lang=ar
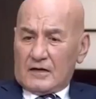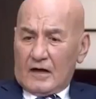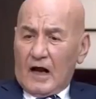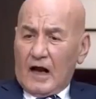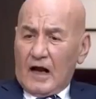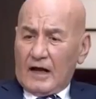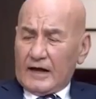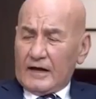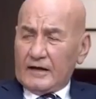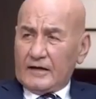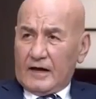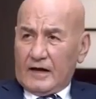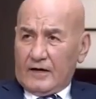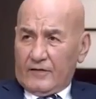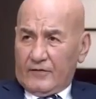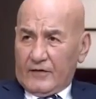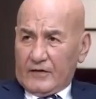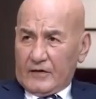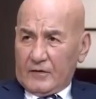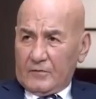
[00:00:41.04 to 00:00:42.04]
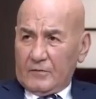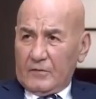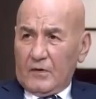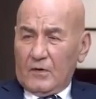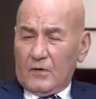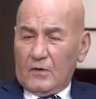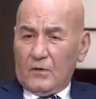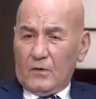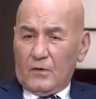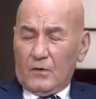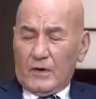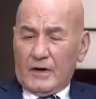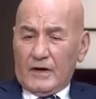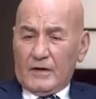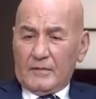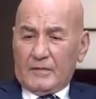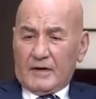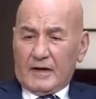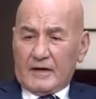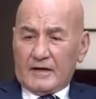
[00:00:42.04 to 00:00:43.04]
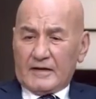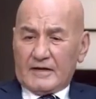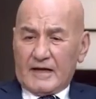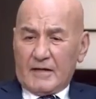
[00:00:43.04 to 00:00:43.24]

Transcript: الصراحه جدا يا فندم ويمكن آه.